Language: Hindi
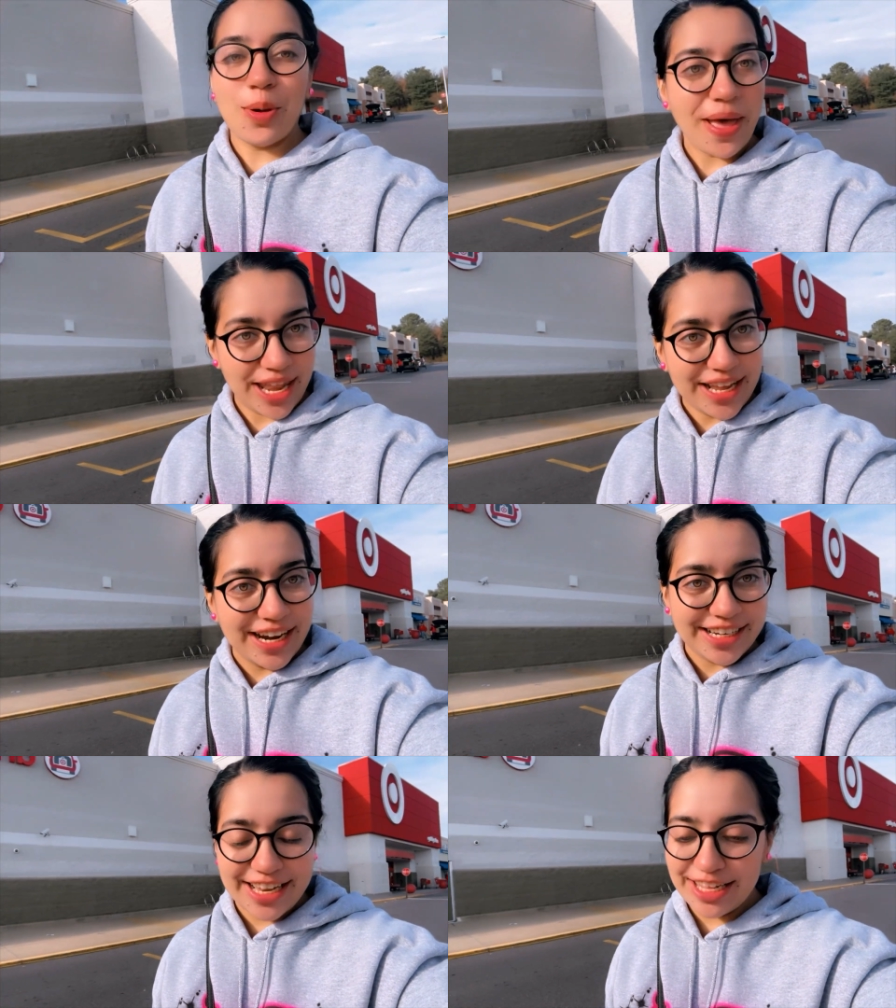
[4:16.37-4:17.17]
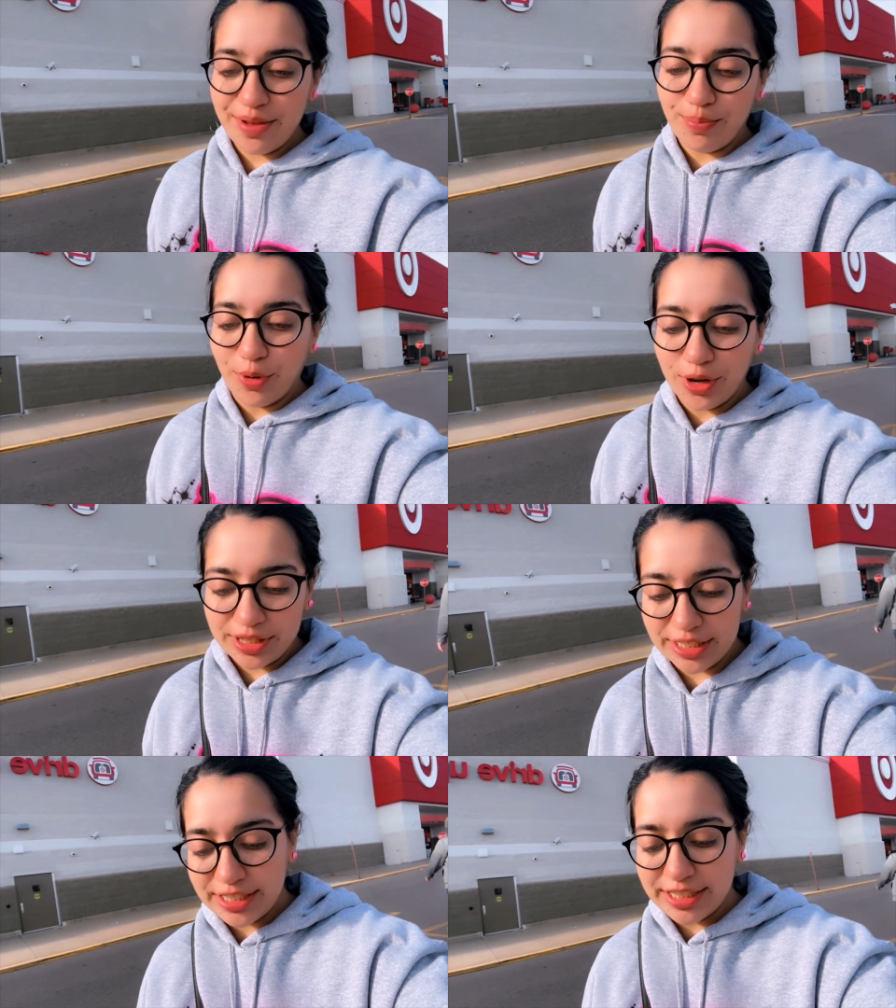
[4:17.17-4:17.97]
तो मैंने घर के लिए
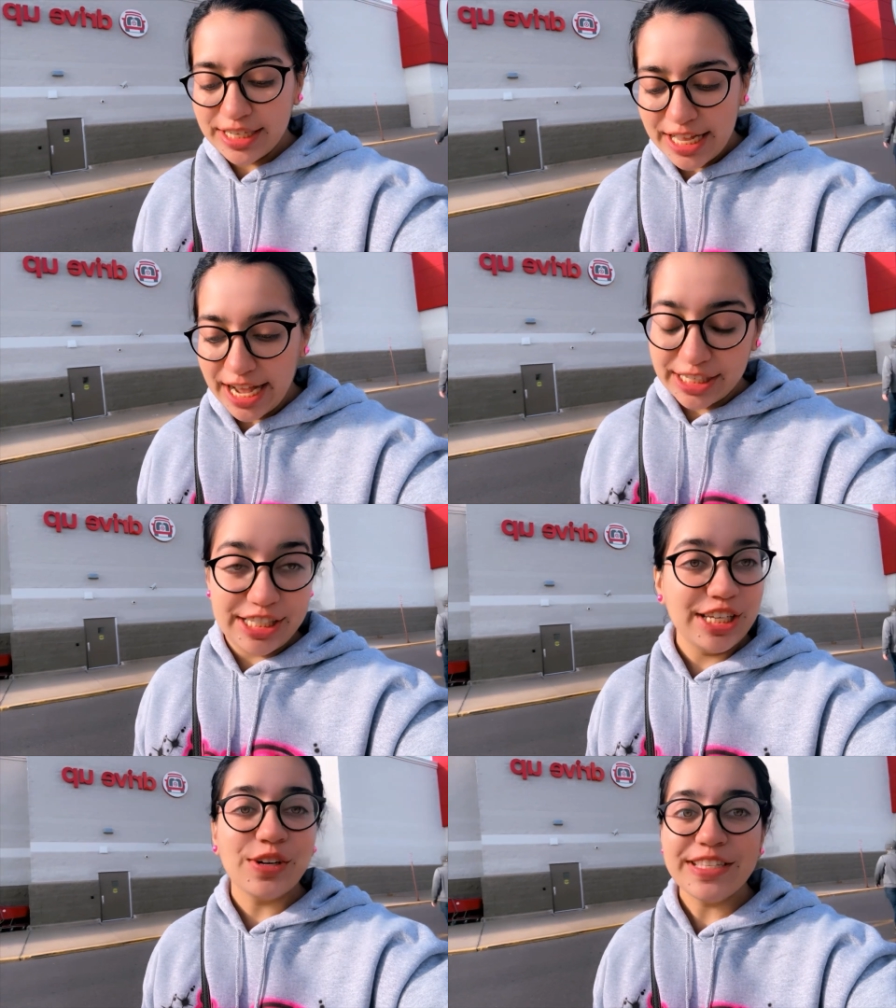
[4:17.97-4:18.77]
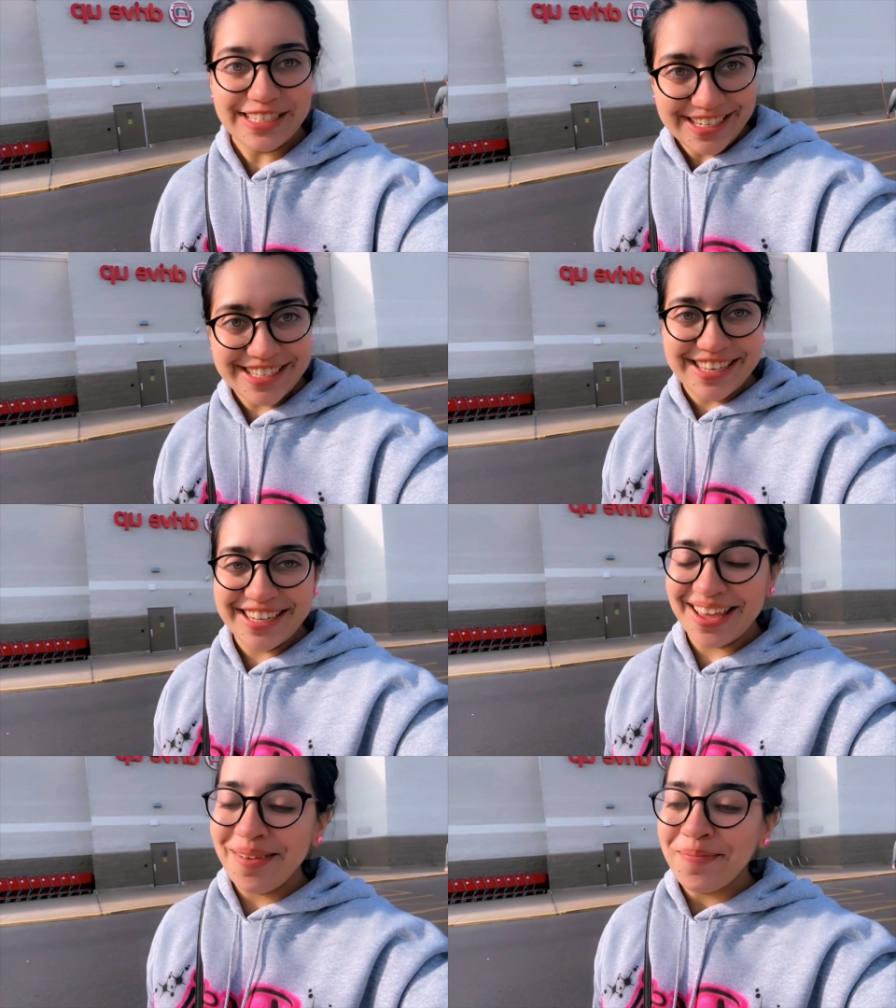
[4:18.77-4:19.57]
बहुत अच्छी कोई चीज़ ली
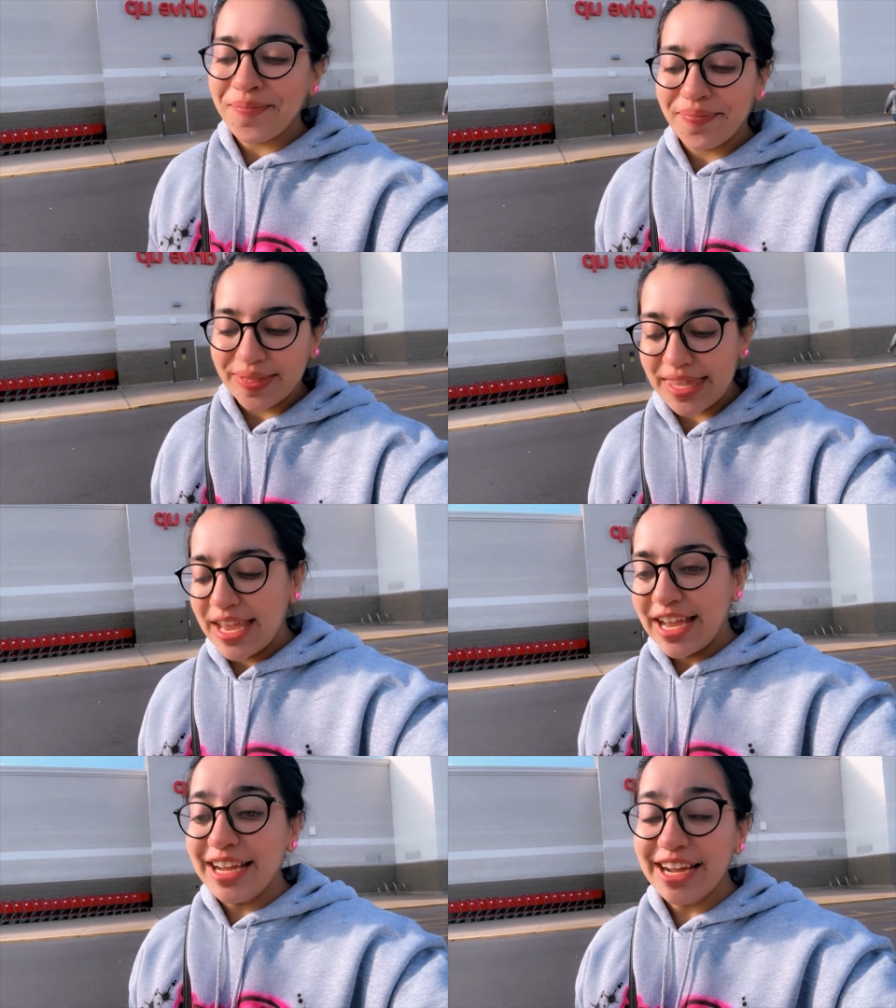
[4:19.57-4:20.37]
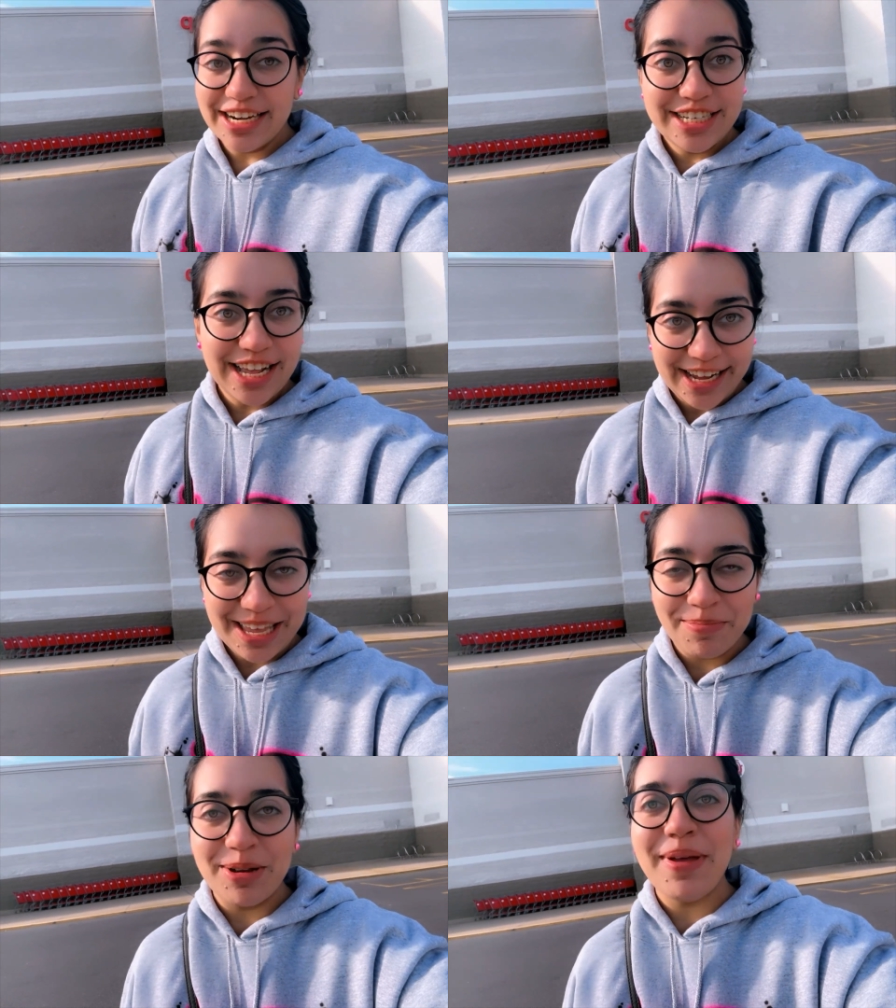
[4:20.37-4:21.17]
है घर जाके
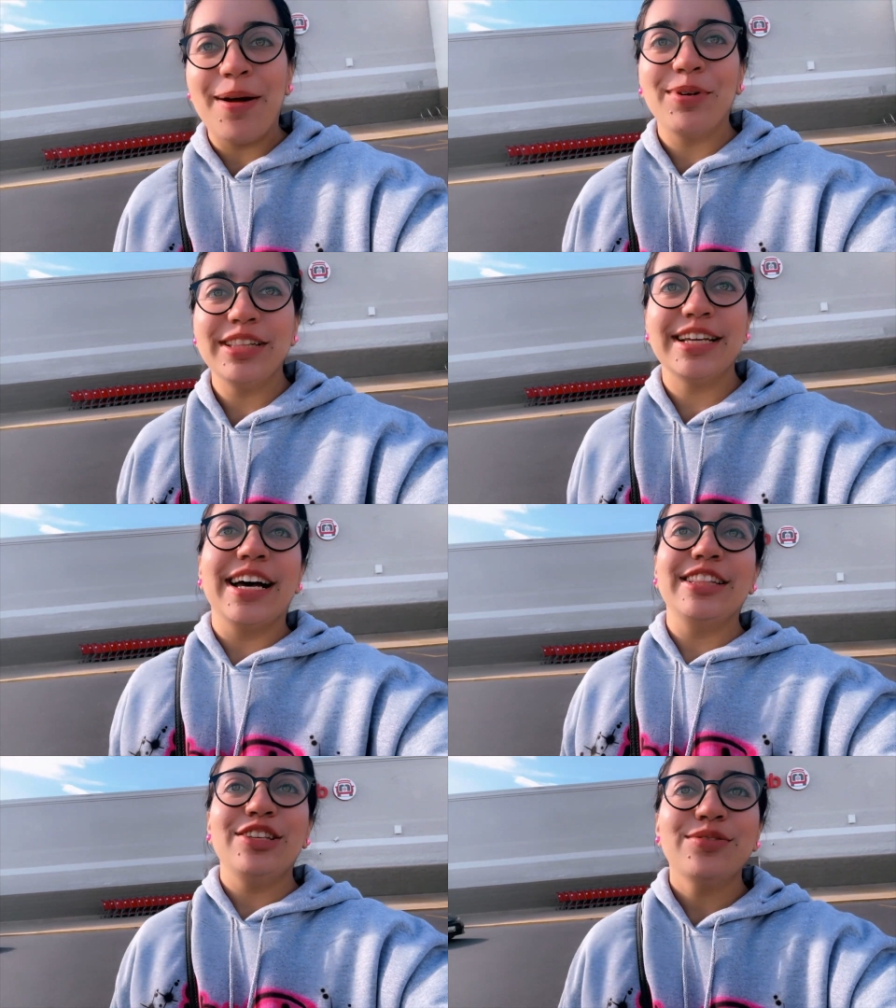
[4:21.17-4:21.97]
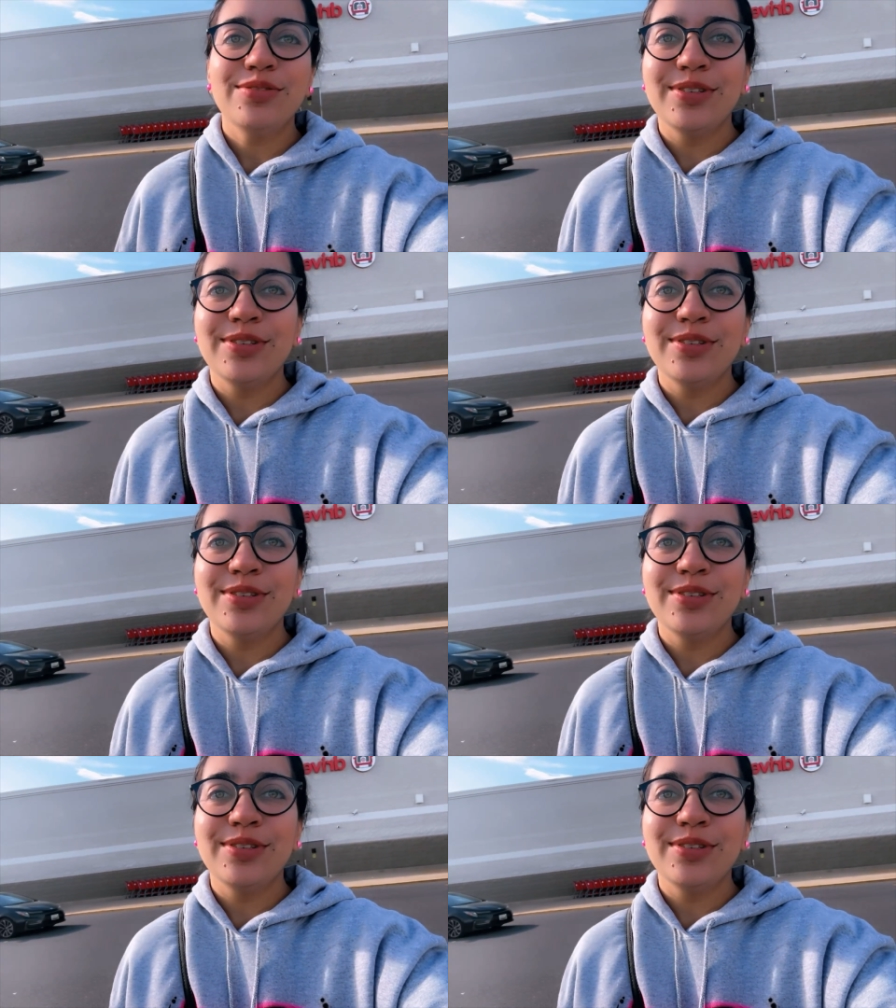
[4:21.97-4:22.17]
फिर मैं आपको दिखाती हूँ